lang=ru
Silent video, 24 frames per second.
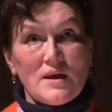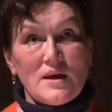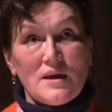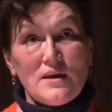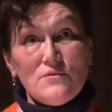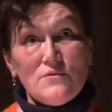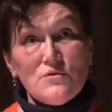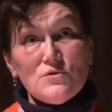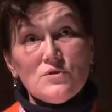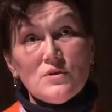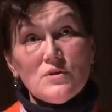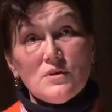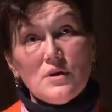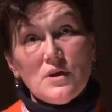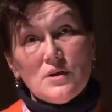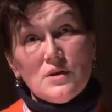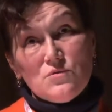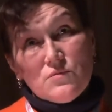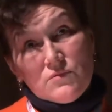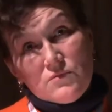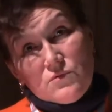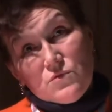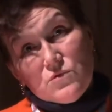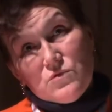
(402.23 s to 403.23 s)
И вот
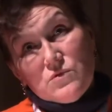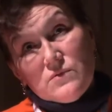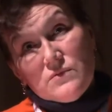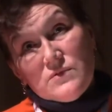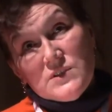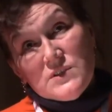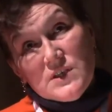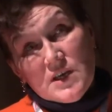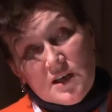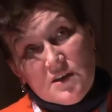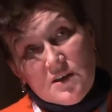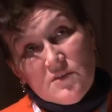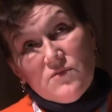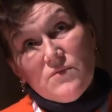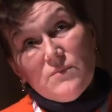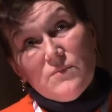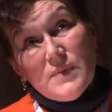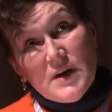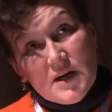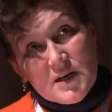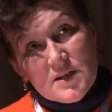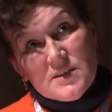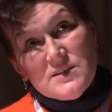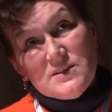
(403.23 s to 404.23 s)
эту воду взяли в
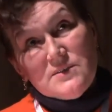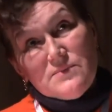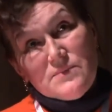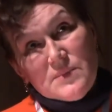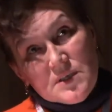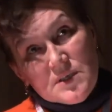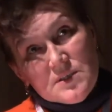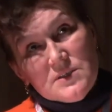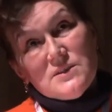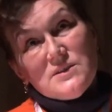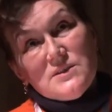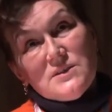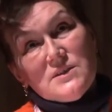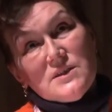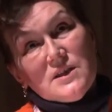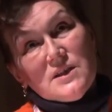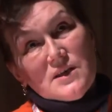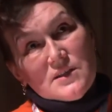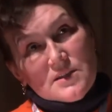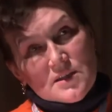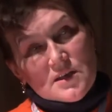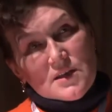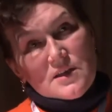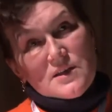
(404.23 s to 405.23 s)
марте месяце
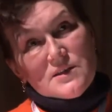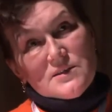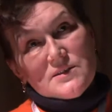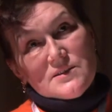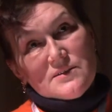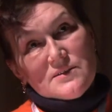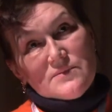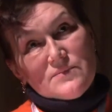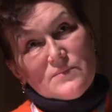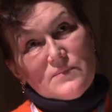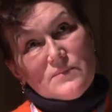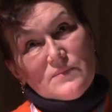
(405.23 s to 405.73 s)
на анализ.